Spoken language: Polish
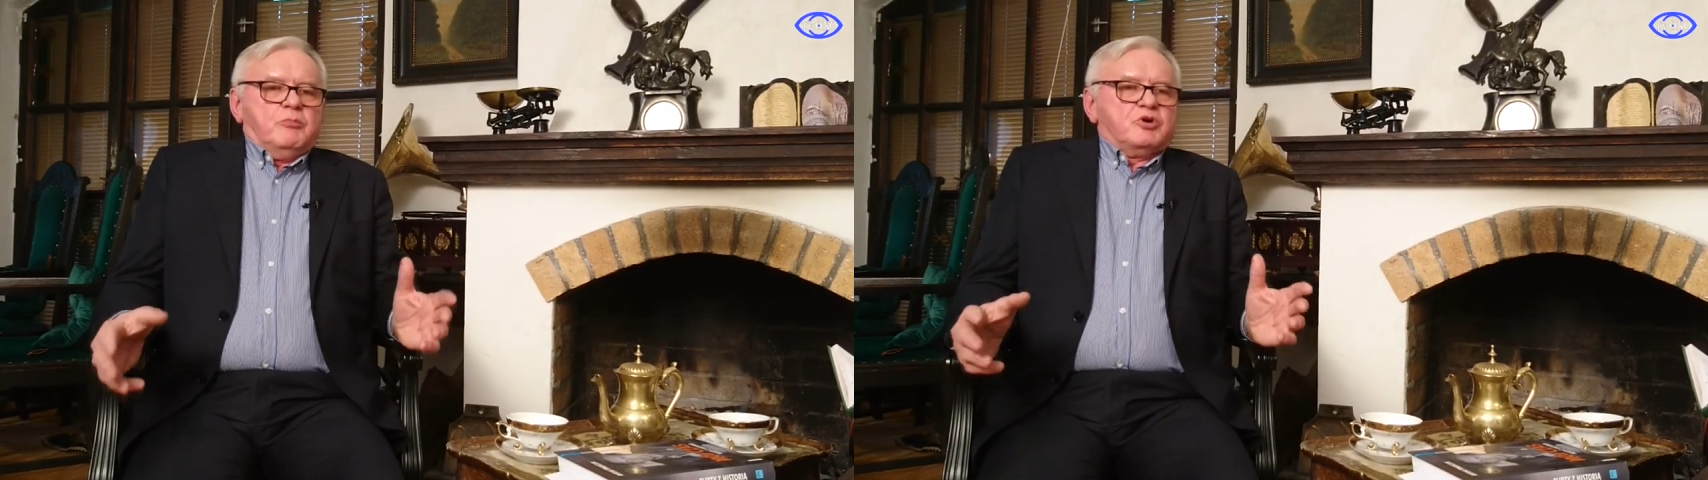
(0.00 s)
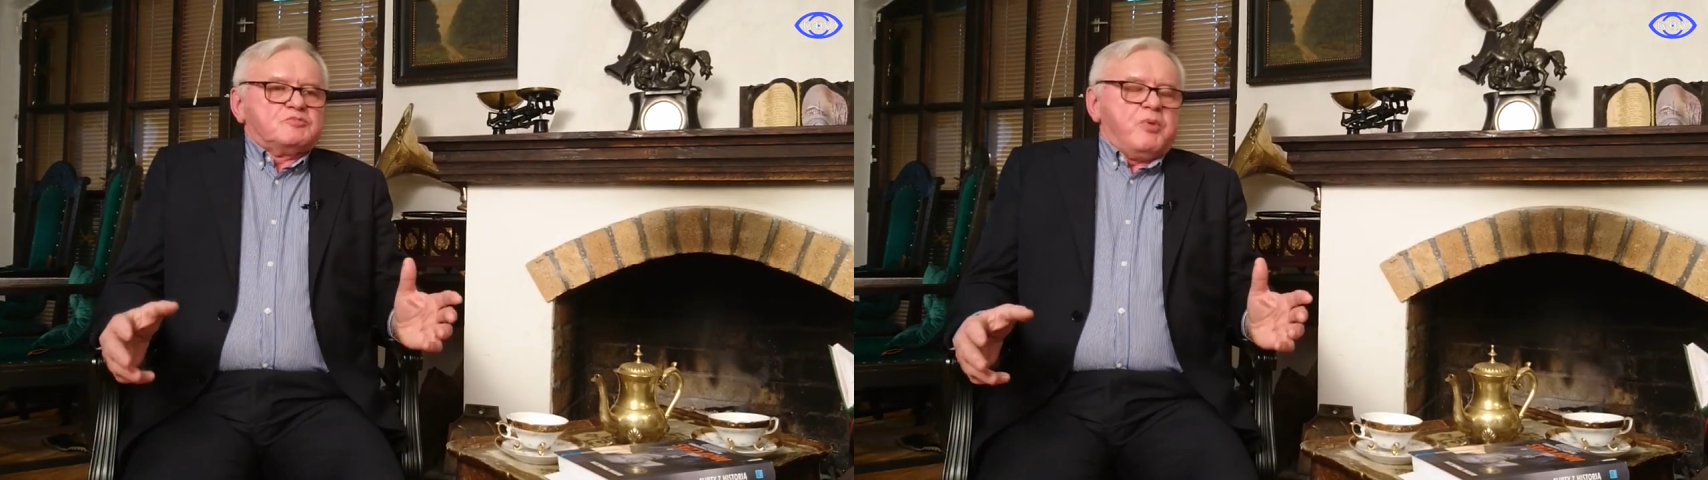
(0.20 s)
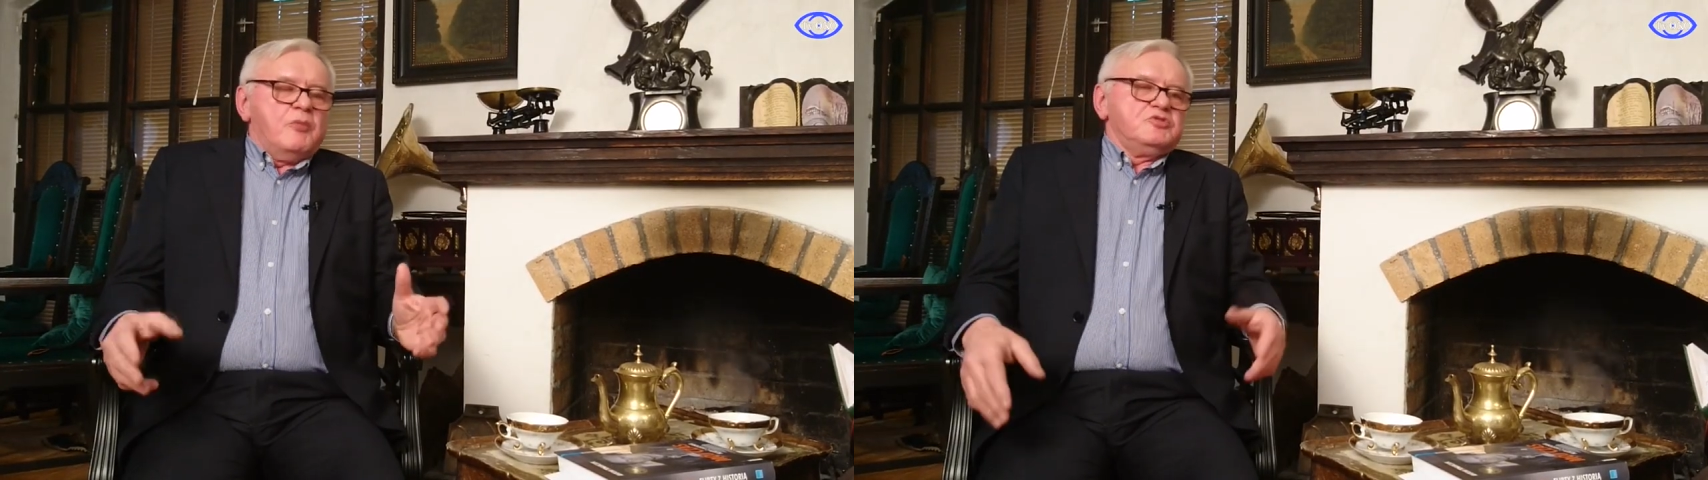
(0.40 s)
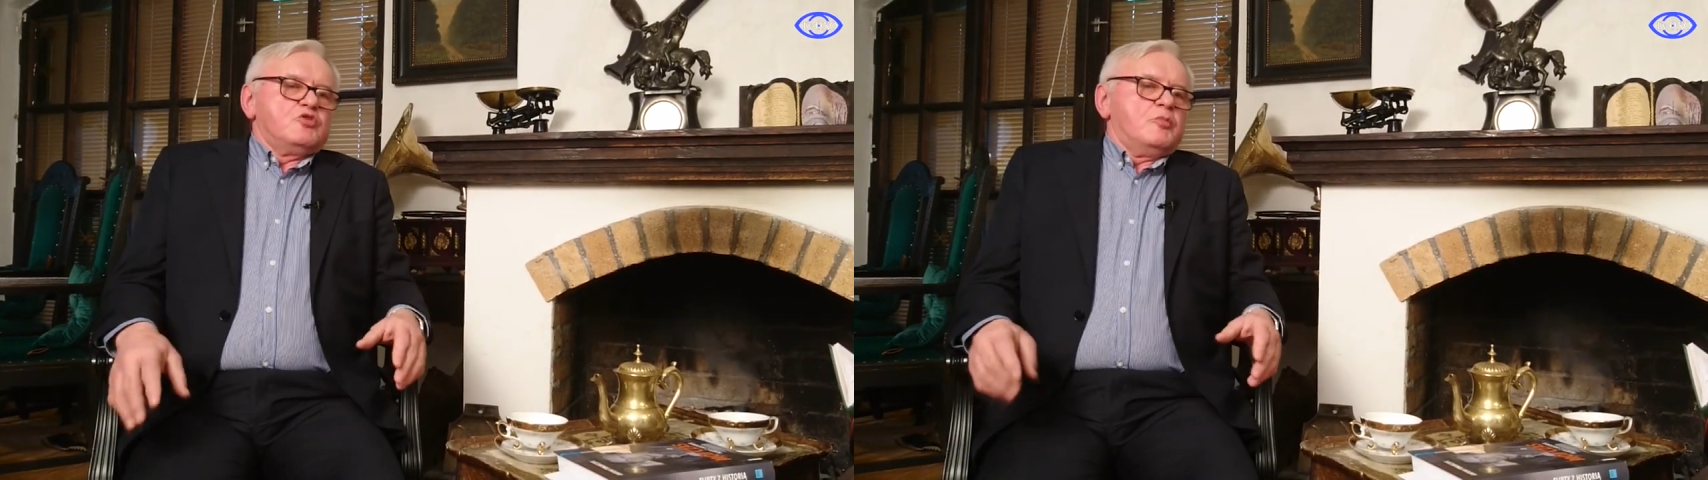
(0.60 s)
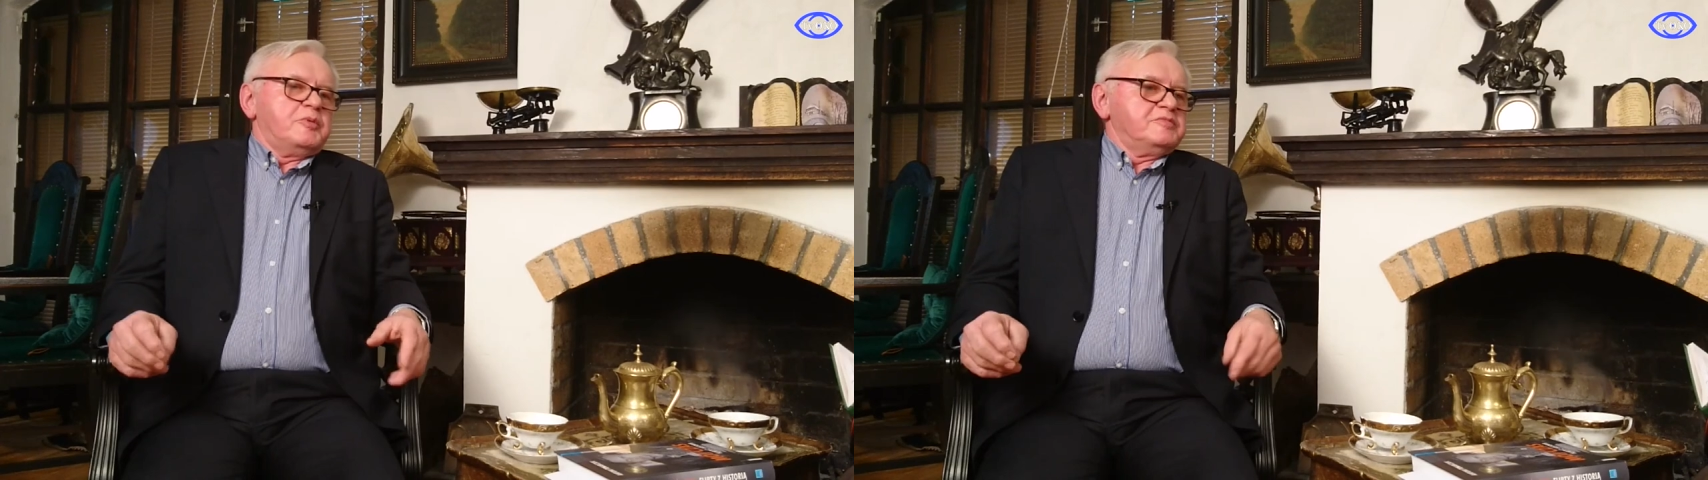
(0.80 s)
pod
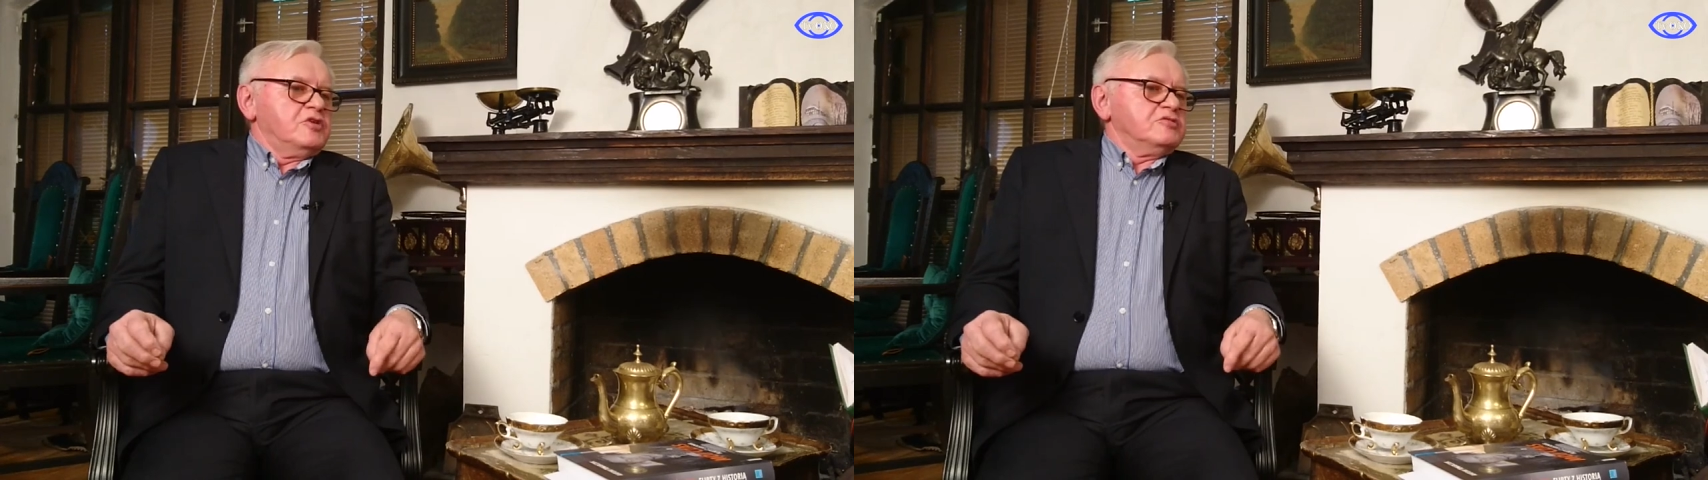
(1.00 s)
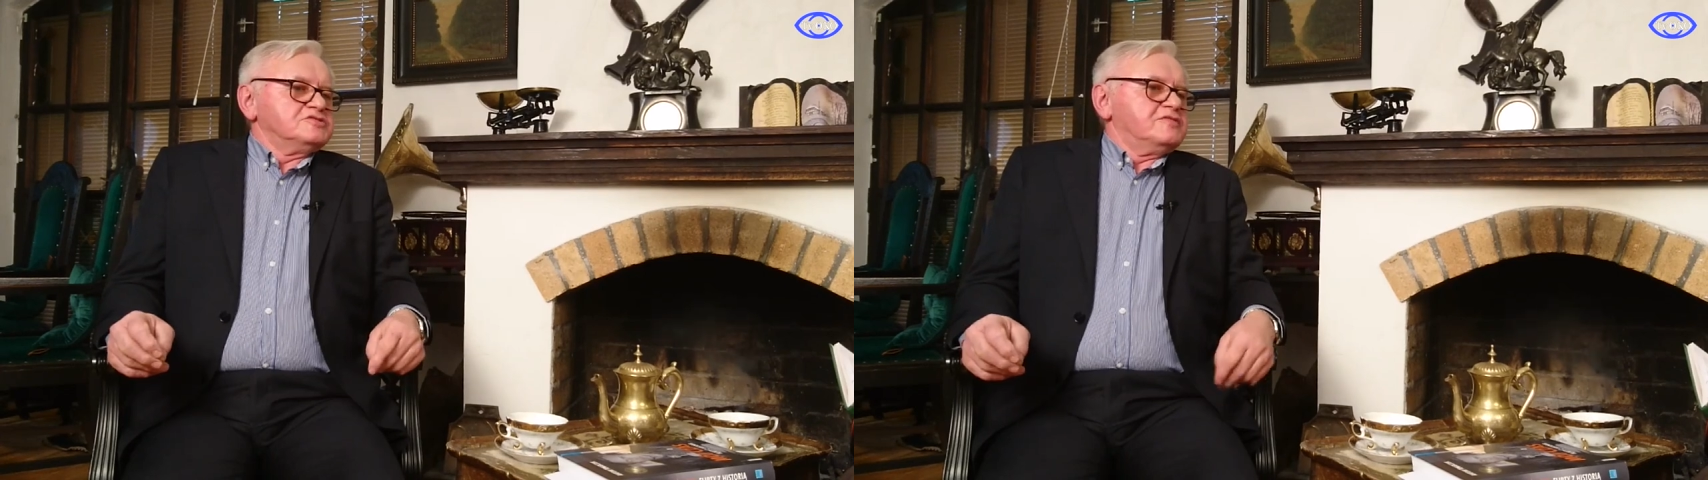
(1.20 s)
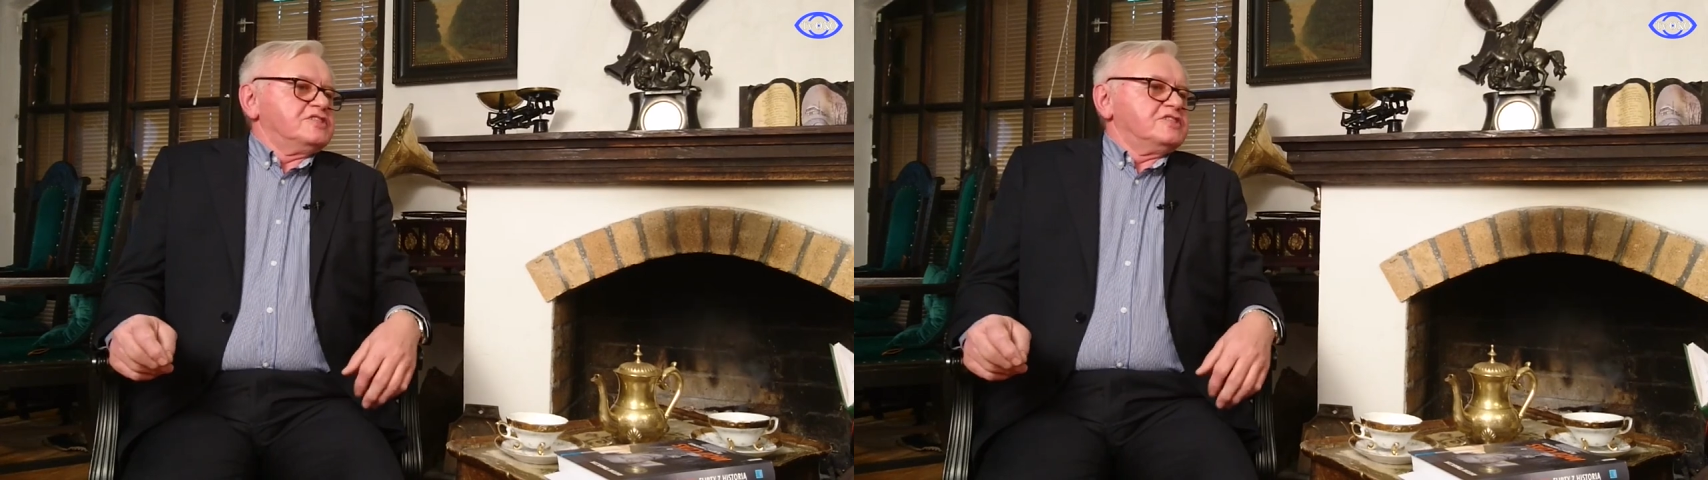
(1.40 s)
pomnik upewniający